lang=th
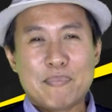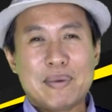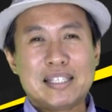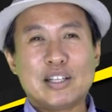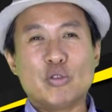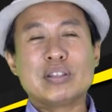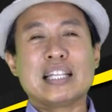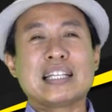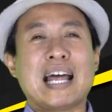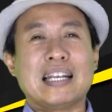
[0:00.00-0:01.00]
ไม่สะดุดติ
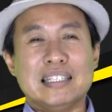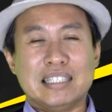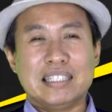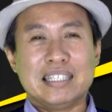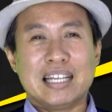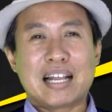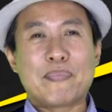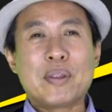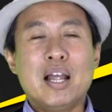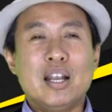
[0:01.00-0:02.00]
ดขัดเลยนะครับ
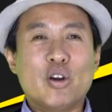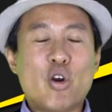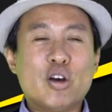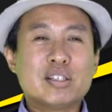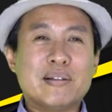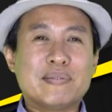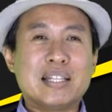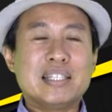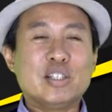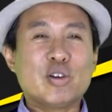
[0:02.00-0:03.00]
แล้วก็สำหรับ
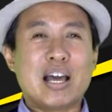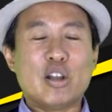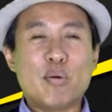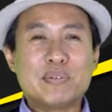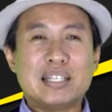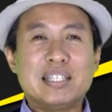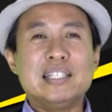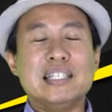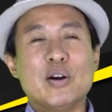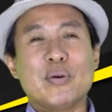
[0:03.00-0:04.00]
ท่านที่ต้องการออปชันที่
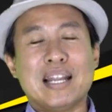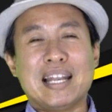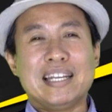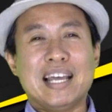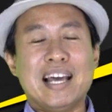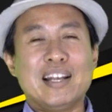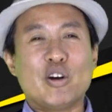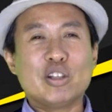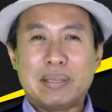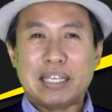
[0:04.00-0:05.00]
เหนือกว่านั้นเนี่ยเรา
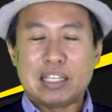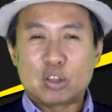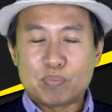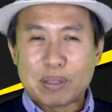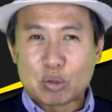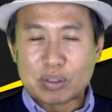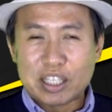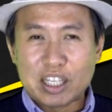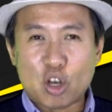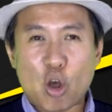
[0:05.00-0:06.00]
ก็จะมีเป็นตัว
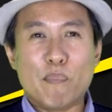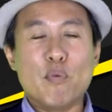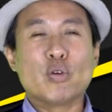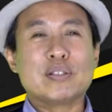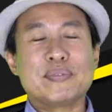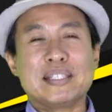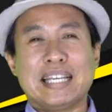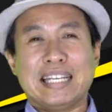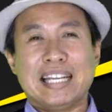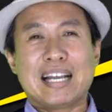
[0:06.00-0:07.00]
ที่ลอม
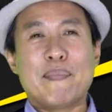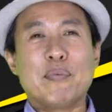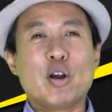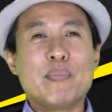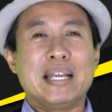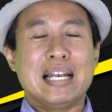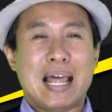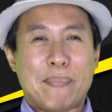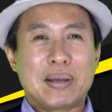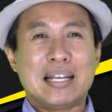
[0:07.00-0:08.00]
64นะครับ แล้วก็มีแร
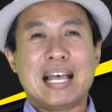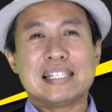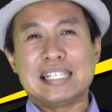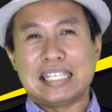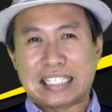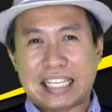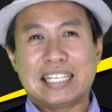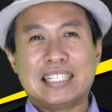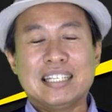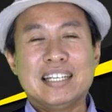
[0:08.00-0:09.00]
มขนาด4กิก
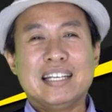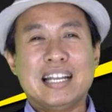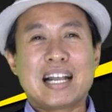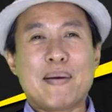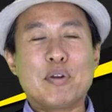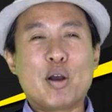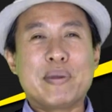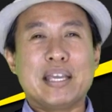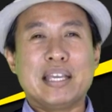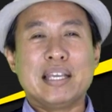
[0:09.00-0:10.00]
นะครับแล้วก็มี